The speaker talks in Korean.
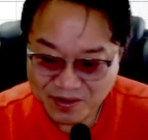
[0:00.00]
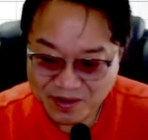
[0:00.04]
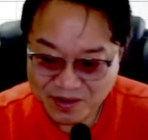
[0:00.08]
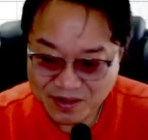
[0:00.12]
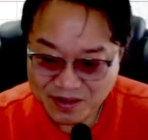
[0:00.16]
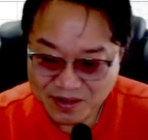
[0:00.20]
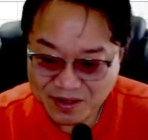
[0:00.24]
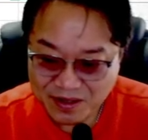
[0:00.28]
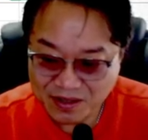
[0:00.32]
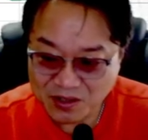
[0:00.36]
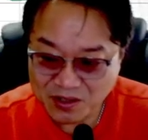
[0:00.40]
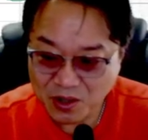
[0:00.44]

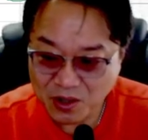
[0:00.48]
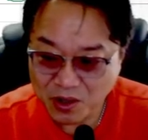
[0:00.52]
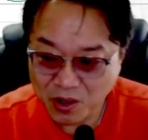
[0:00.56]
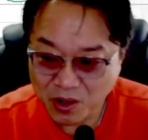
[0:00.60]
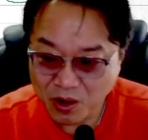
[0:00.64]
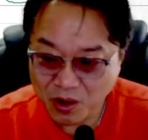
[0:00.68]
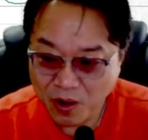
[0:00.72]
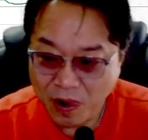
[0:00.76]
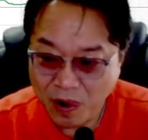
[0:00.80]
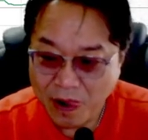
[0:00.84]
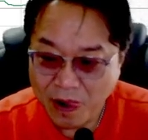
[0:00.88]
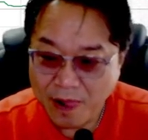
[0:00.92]
그래서
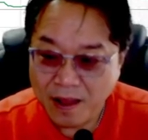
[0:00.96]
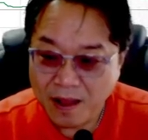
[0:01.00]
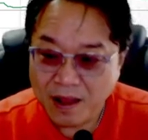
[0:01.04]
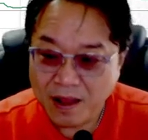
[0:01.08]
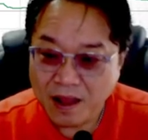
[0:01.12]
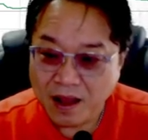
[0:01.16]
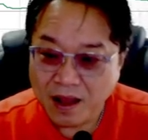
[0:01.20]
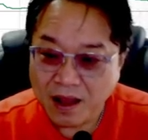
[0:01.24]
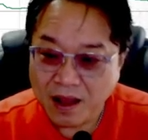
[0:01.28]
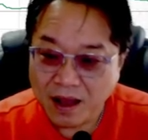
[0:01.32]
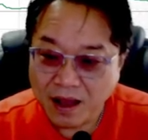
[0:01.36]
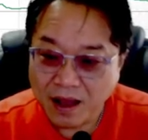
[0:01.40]

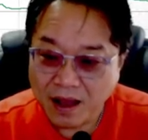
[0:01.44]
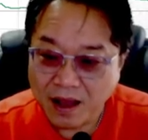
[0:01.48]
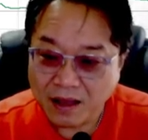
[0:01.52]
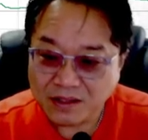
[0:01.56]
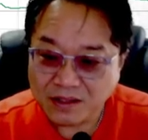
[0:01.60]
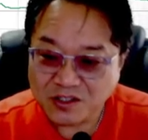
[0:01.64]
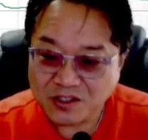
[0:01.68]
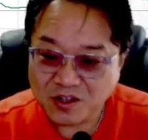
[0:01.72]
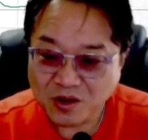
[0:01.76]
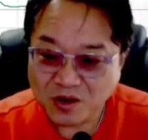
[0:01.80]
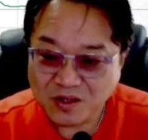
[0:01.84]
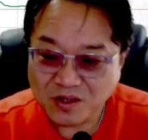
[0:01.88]

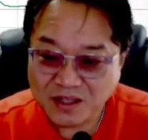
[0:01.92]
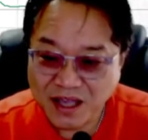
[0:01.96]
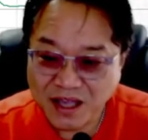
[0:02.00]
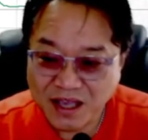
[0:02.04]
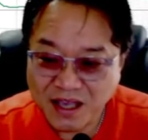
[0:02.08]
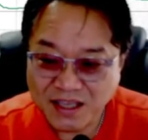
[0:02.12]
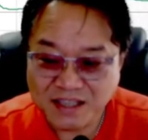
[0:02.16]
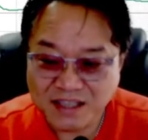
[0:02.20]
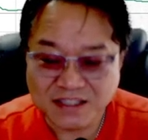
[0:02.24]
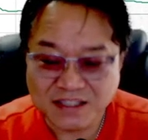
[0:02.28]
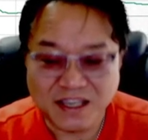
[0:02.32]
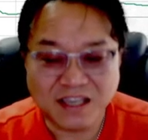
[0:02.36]
적당히
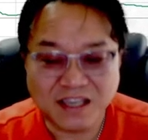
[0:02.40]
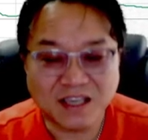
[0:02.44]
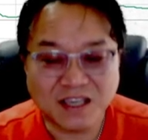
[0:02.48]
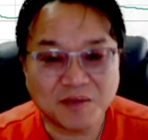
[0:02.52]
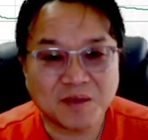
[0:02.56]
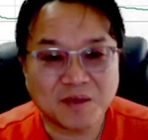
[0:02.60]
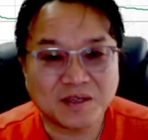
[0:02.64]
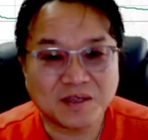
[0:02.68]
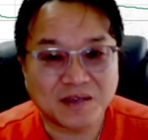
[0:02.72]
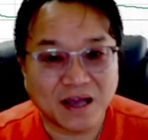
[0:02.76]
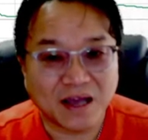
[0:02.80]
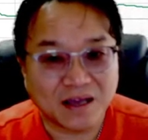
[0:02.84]

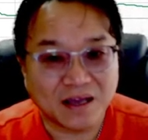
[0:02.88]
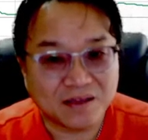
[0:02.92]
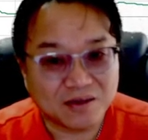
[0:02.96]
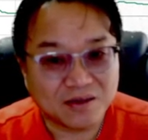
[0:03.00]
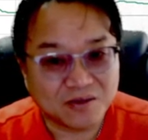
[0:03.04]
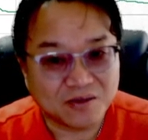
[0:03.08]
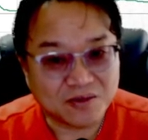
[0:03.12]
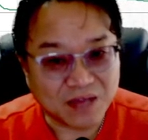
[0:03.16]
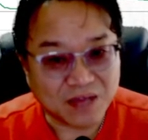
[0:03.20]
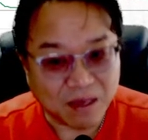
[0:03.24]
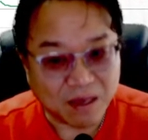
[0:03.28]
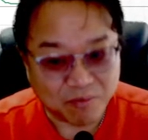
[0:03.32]
챙기면서 가는 것도
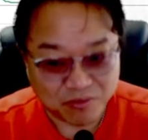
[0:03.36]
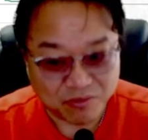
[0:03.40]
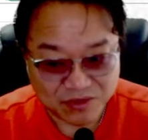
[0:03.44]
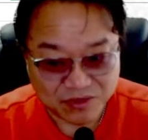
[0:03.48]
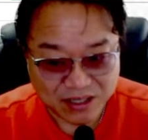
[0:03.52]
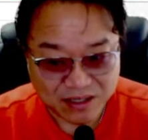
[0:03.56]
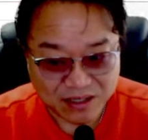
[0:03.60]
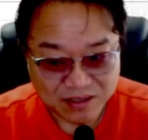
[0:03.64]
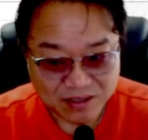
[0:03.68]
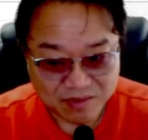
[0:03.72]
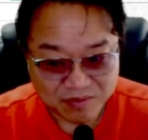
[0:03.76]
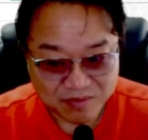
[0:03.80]
나쁘지
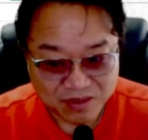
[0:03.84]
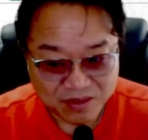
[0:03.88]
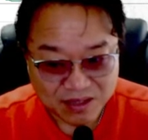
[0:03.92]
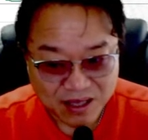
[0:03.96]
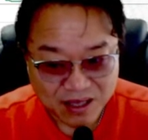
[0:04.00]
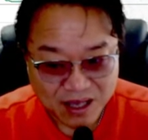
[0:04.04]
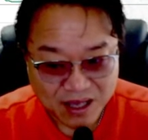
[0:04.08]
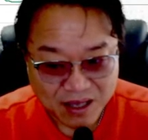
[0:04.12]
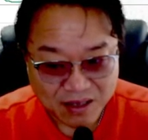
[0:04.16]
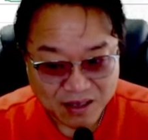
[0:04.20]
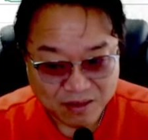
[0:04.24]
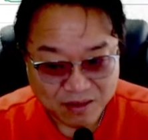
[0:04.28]
않습니다.
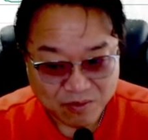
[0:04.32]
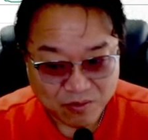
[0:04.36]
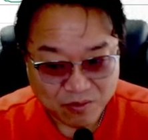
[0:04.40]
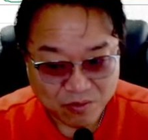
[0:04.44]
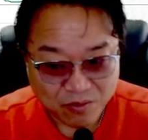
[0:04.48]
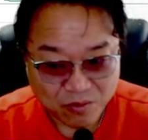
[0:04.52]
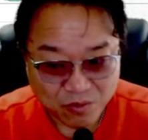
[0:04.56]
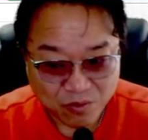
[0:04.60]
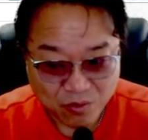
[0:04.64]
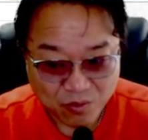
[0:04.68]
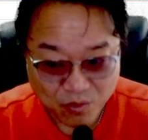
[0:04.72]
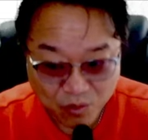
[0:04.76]

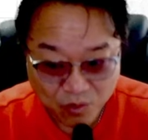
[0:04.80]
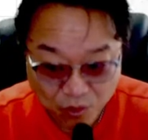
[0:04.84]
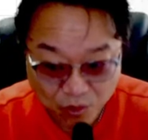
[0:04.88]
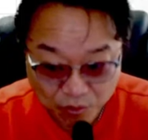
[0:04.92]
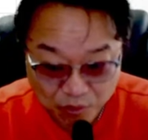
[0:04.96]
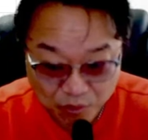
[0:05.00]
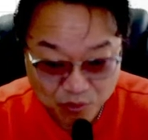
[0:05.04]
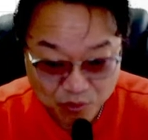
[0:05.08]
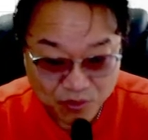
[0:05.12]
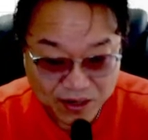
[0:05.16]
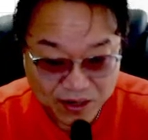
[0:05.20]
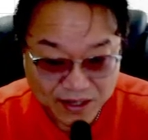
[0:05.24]
그
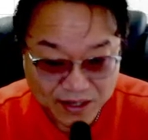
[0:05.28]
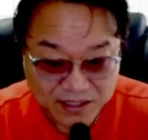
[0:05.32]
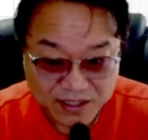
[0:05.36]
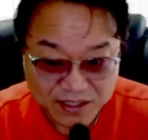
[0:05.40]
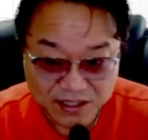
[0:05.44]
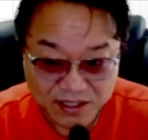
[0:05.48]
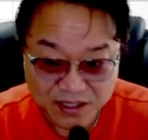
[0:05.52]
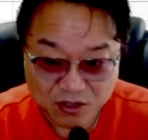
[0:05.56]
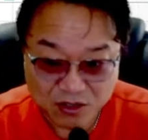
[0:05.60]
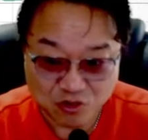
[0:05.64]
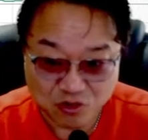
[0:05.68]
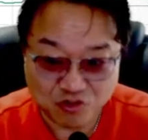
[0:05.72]
부분까지
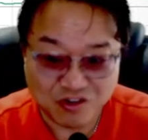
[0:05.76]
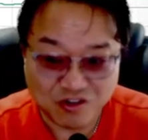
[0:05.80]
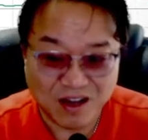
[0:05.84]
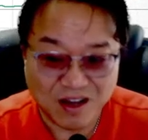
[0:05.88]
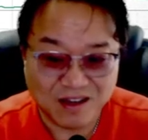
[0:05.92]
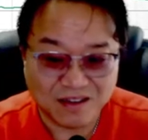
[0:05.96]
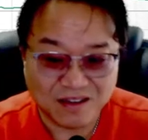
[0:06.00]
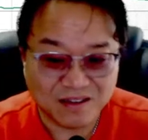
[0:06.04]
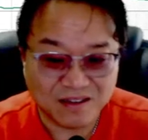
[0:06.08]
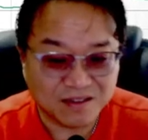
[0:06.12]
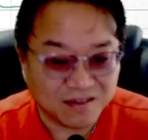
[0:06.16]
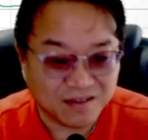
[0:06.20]
추가
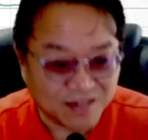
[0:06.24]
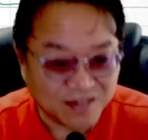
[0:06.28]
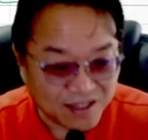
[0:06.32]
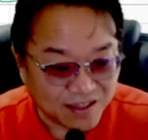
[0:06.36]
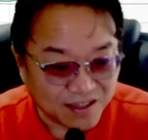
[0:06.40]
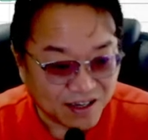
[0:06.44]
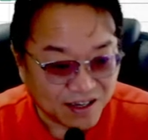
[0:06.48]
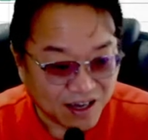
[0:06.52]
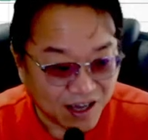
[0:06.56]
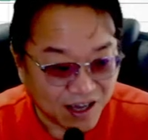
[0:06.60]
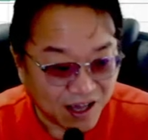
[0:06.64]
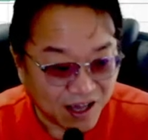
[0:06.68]
의견
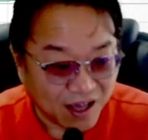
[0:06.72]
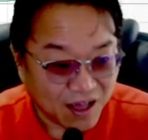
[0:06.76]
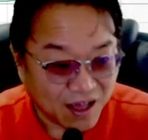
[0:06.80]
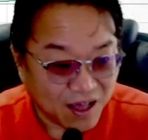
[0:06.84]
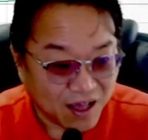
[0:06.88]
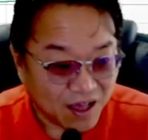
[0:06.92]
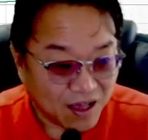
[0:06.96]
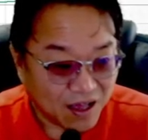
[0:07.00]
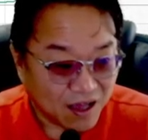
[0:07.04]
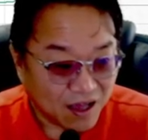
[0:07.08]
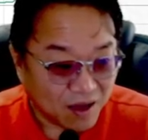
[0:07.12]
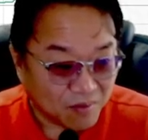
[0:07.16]
드리니까
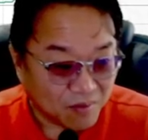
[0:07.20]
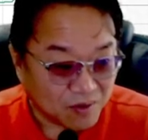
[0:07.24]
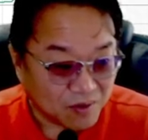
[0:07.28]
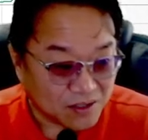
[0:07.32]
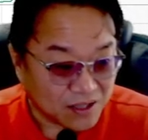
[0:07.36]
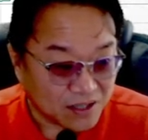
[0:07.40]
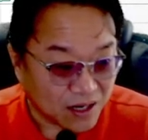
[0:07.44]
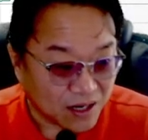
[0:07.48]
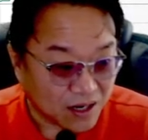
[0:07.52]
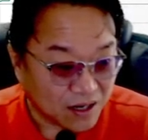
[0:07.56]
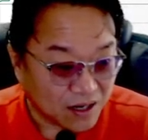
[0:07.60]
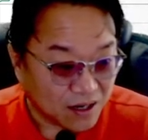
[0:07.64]
한번
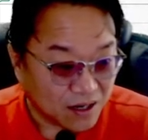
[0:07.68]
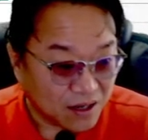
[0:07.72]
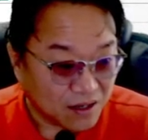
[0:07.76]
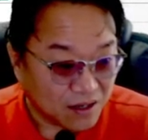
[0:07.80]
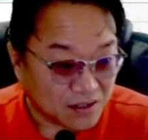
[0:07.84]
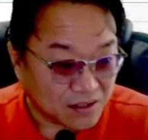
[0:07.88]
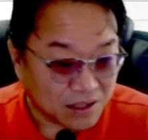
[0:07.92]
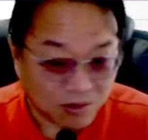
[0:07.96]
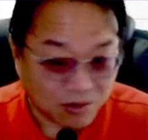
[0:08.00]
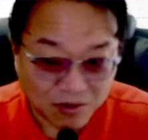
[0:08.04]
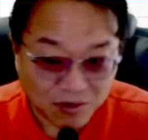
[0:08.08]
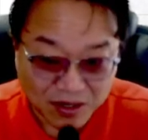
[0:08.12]
잘
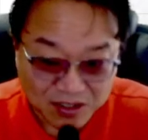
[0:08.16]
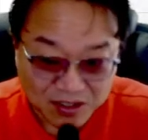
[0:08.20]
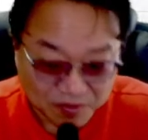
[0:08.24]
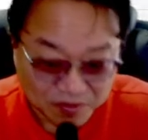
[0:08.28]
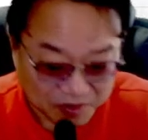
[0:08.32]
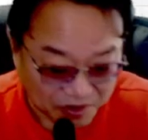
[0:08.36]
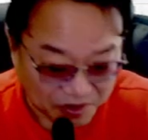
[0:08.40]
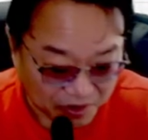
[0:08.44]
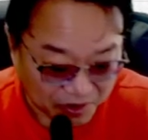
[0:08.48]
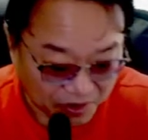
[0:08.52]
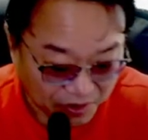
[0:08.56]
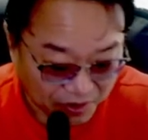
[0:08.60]
참고를
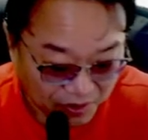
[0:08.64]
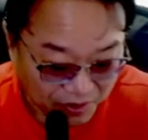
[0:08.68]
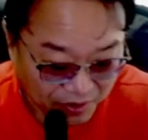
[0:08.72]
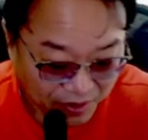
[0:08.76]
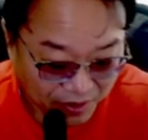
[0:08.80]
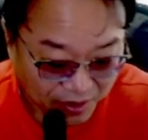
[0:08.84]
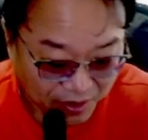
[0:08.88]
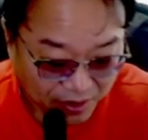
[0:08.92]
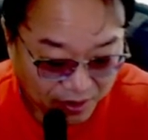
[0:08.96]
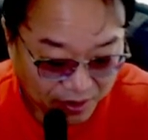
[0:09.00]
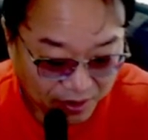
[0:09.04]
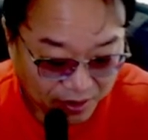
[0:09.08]
하십시오.
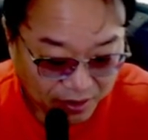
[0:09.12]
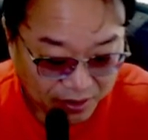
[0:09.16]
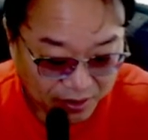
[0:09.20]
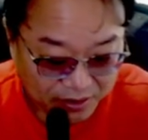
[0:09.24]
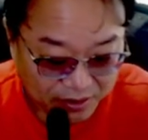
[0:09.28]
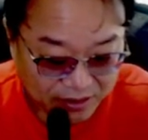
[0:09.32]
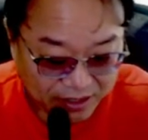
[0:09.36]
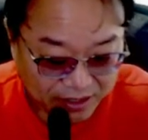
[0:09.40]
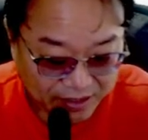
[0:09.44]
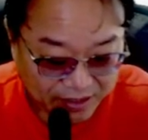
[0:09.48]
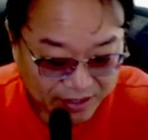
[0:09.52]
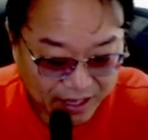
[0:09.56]

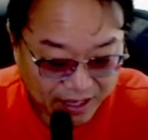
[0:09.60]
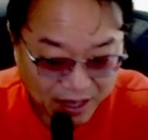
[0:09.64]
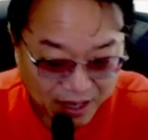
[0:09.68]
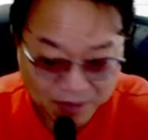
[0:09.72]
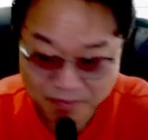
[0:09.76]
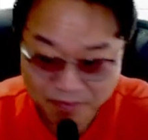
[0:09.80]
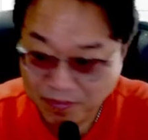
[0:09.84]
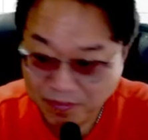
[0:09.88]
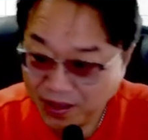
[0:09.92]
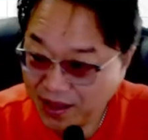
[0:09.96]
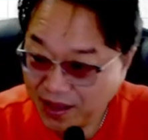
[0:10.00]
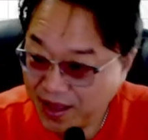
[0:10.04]
자, 다음
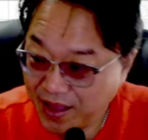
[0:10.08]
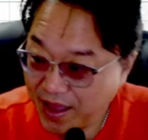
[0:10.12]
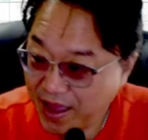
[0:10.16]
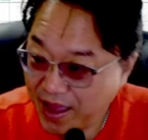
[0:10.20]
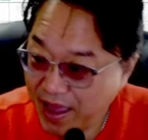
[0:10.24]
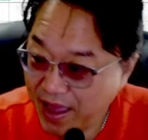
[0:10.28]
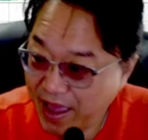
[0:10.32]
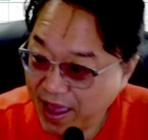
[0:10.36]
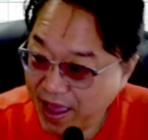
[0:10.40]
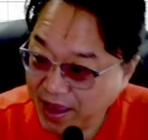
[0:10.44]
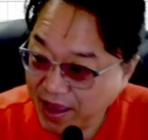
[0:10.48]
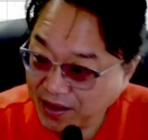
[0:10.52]

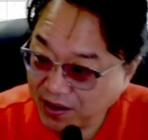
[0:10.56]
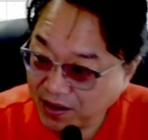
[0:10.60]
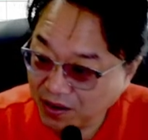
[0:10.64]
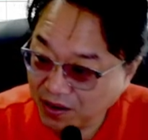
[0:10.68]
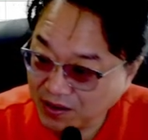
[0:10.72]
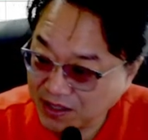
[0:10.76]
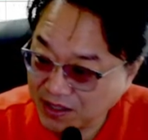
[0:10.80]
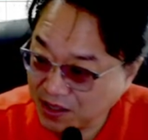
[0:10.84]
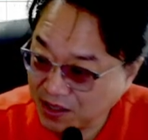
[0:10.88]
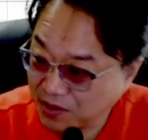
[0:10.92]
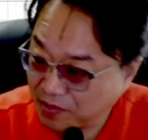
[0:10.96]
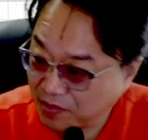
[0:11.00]

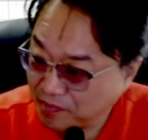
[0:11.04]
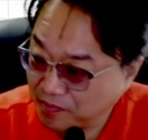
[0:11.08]
애경산업.